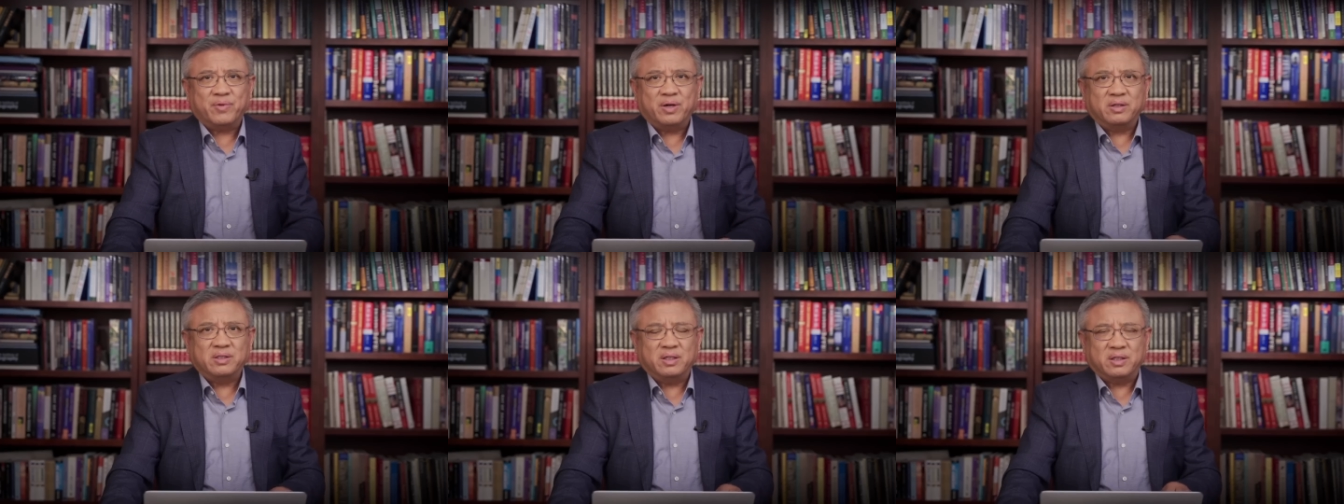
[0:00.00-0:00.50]

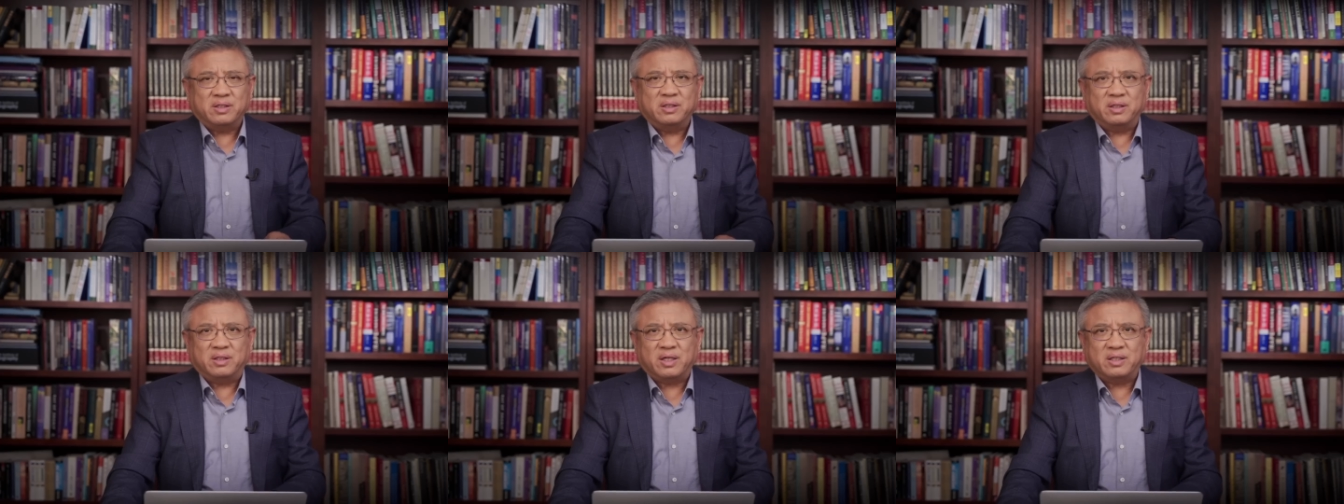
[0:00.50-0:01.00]
而且呢，
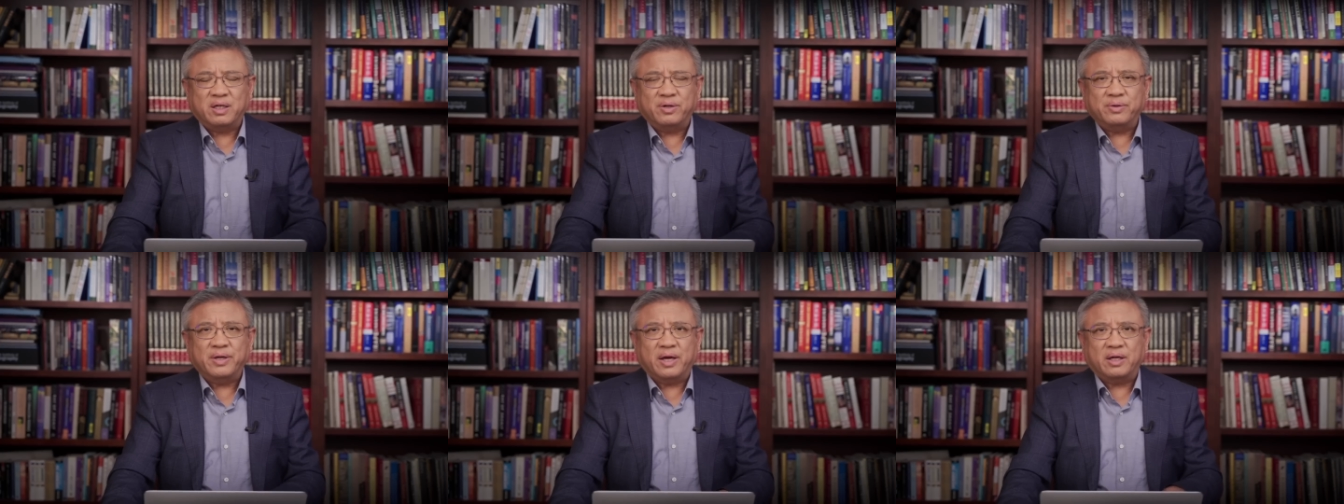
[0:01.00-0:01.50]
请大家
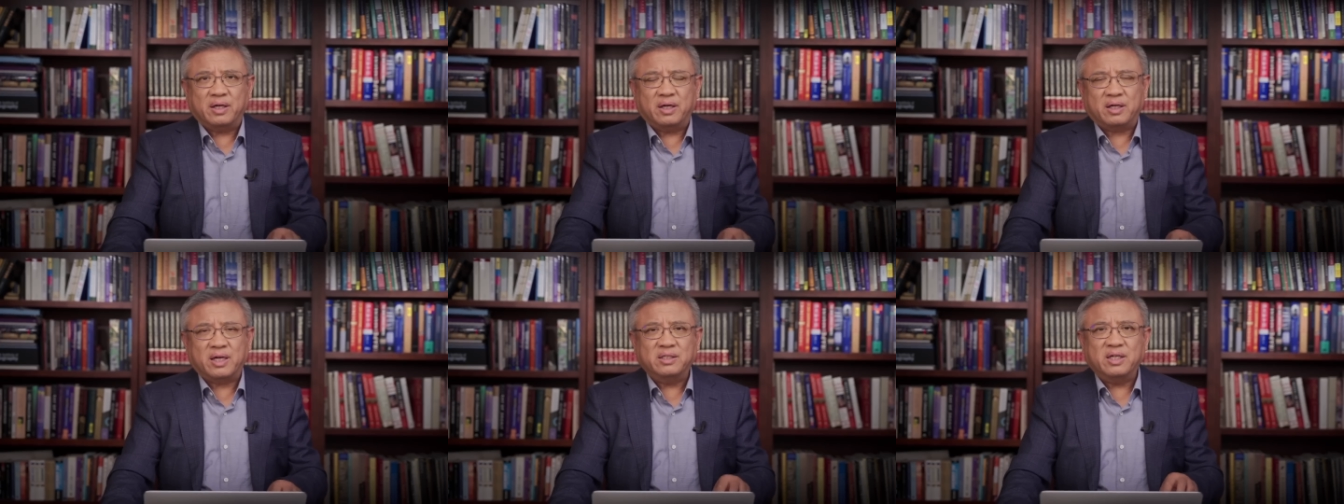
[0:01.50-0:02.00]
留言，呃，
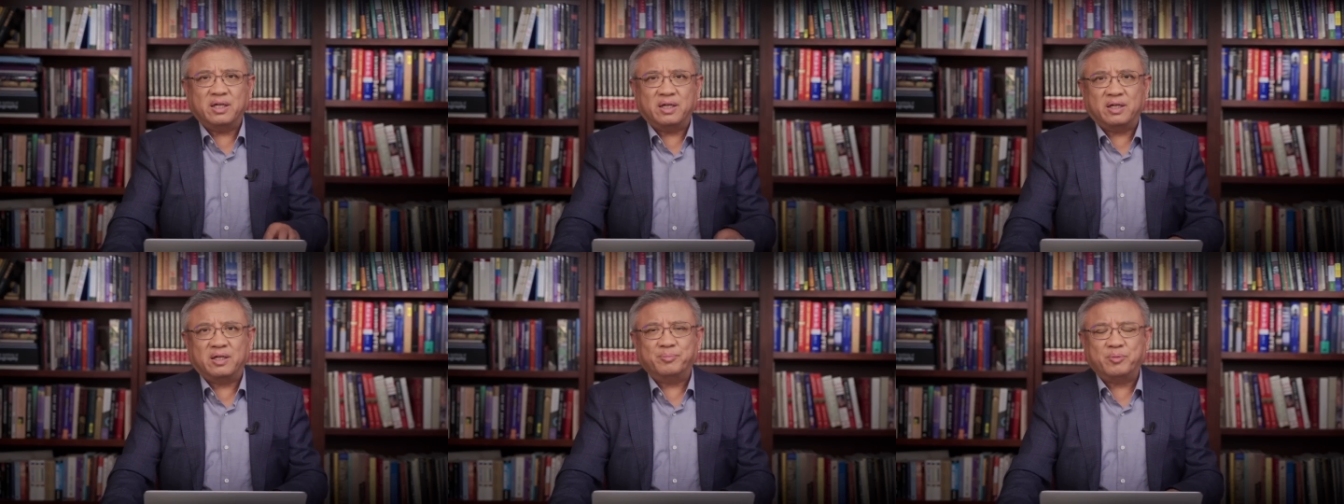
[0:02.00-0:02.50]
感谢
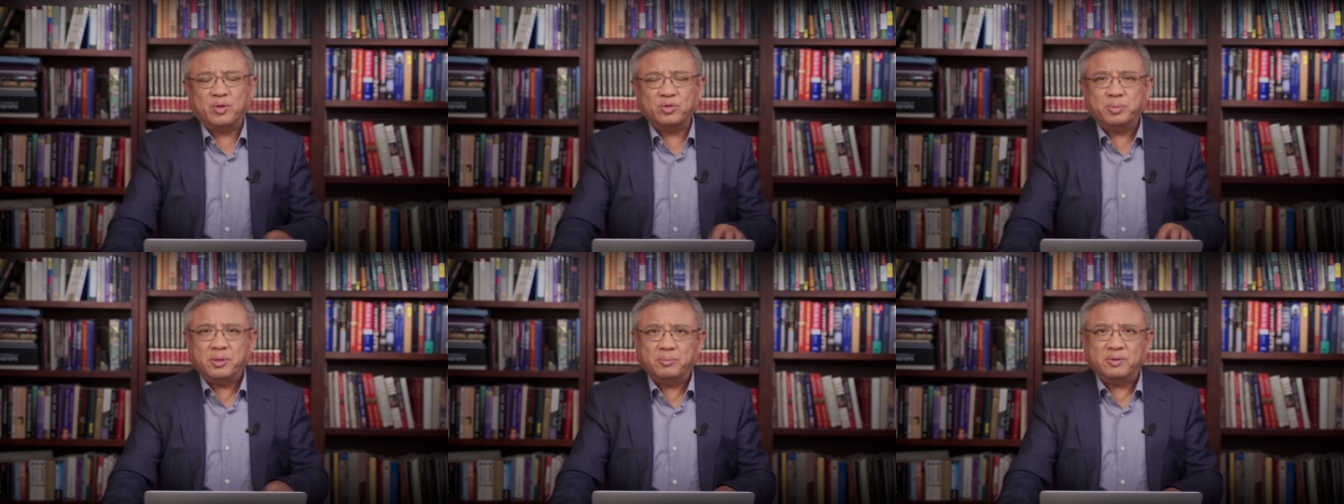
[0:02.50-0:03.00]
观
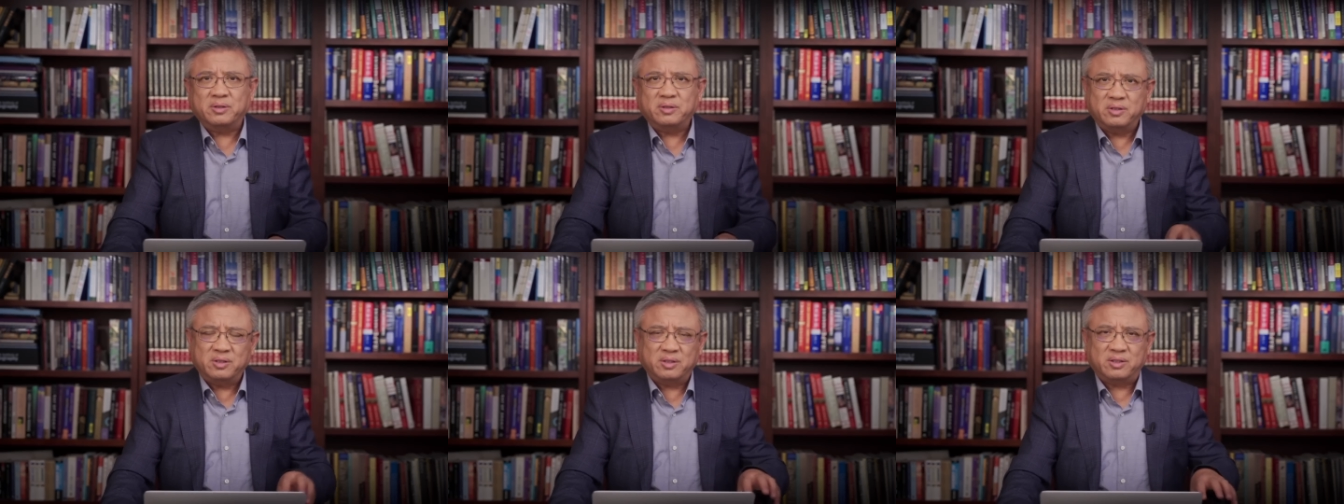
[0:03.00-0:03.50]
众朋友们
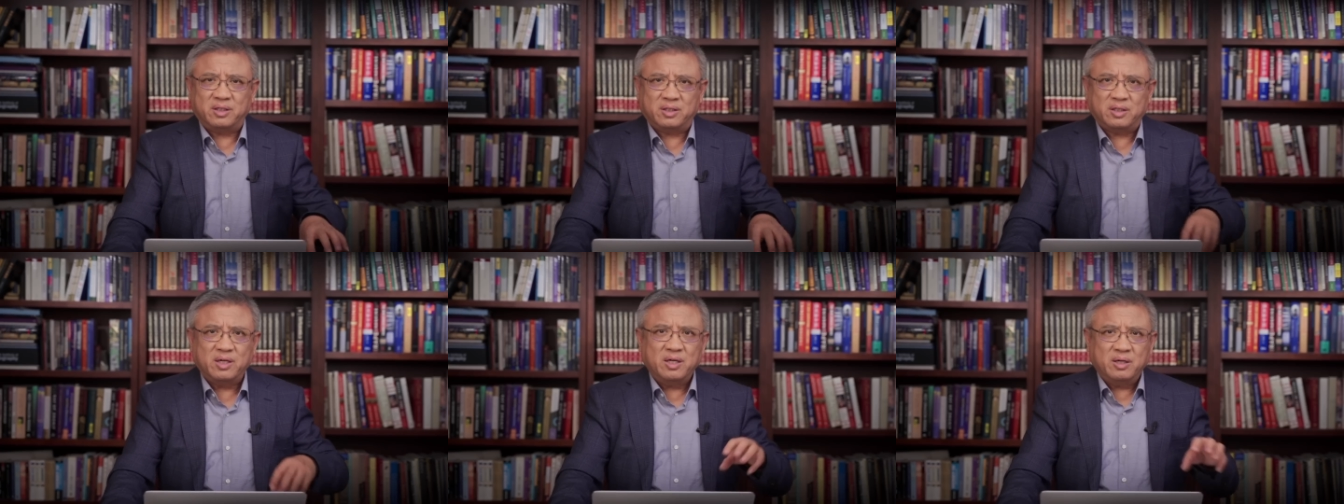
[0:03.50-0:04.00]
这个